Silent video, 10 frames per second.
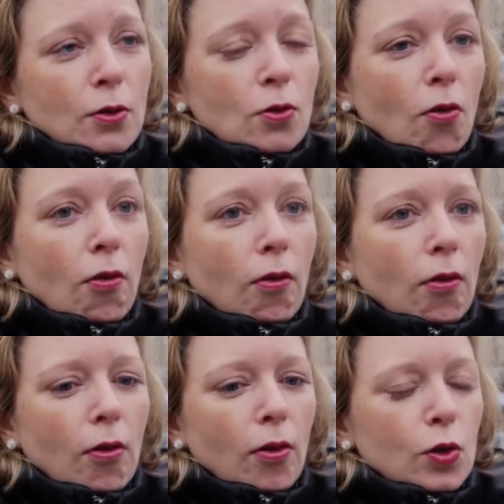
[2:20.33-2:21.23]
Maintenant,
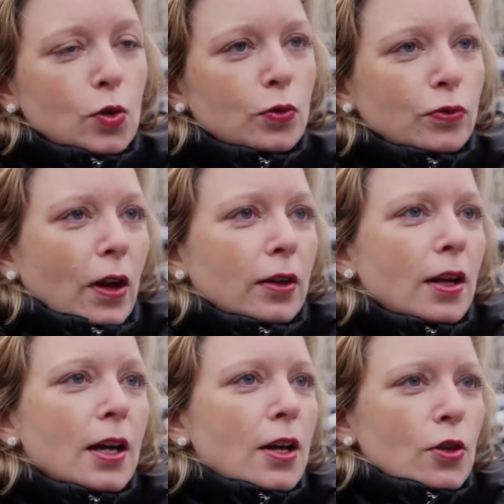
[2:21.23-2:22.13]
euh,
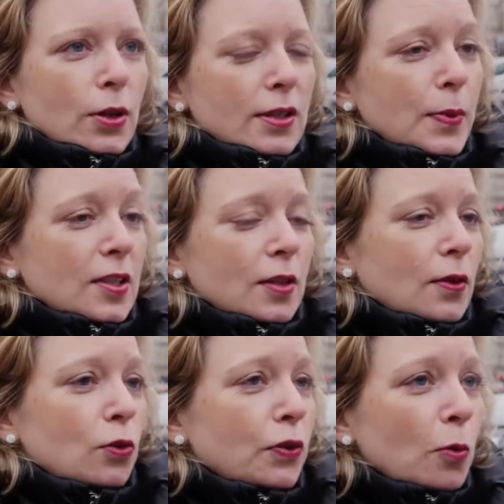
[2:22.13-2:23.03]
je veux dire, c'est pas ce
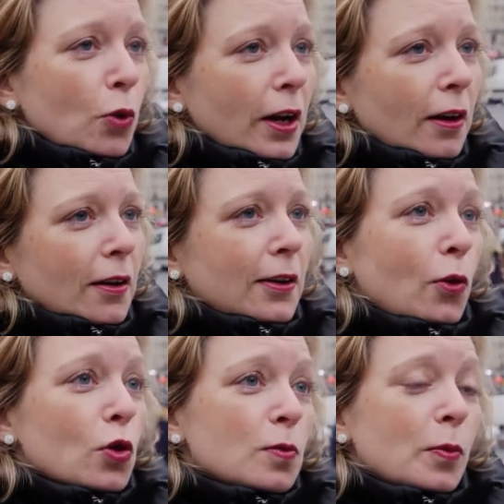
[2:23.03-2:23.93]
qui va nous faire mourir, hein,
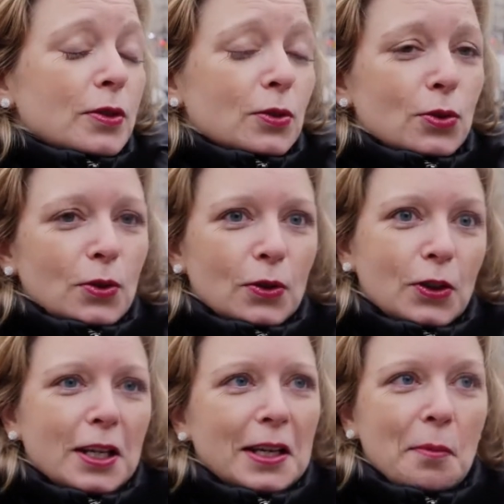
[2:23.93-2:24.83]
et heureusement, parce qu'il
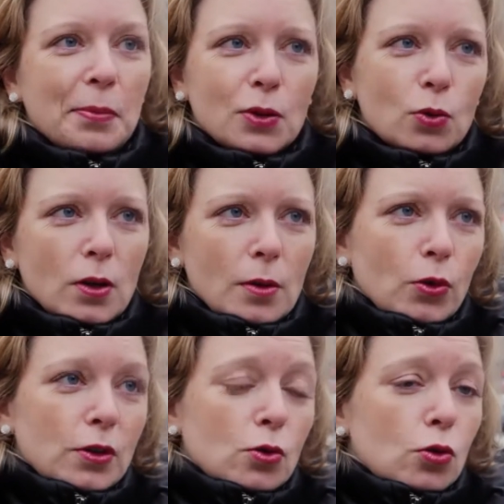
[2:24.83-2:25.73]
y en a qui n'aiment pas trop
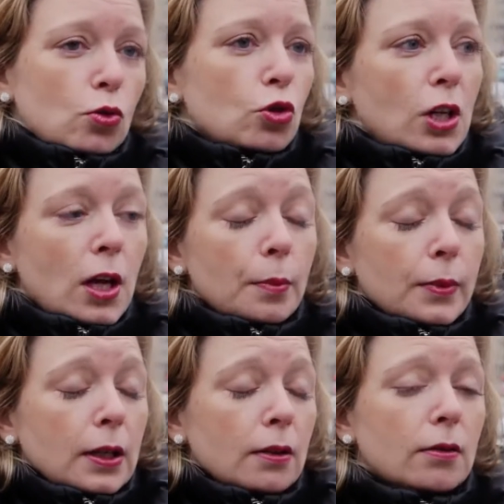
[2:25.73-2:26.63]
aborder ce sujet-là,
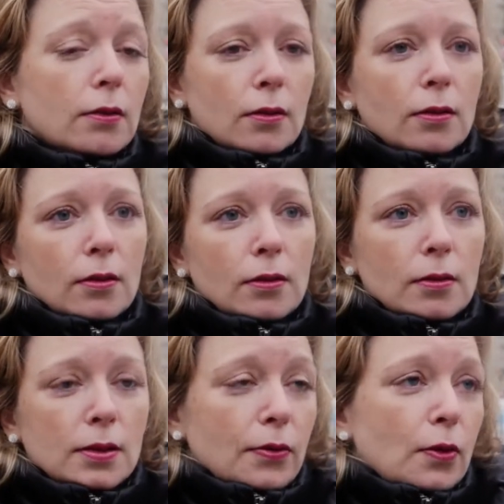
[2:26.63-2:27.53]
mais
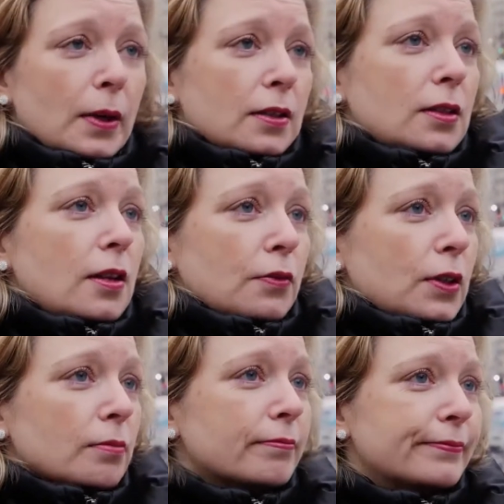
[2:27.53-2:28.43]
ça fait partie de la
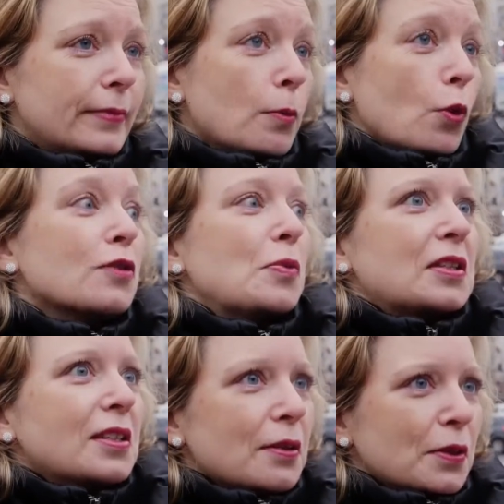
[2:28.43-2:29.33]
vie. La mort, c'est
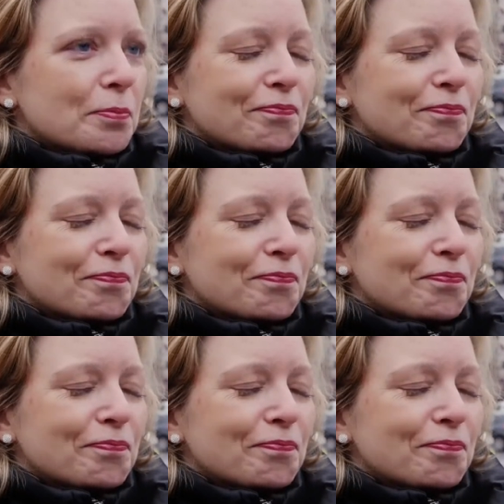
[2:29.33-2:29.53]
partie de la vie.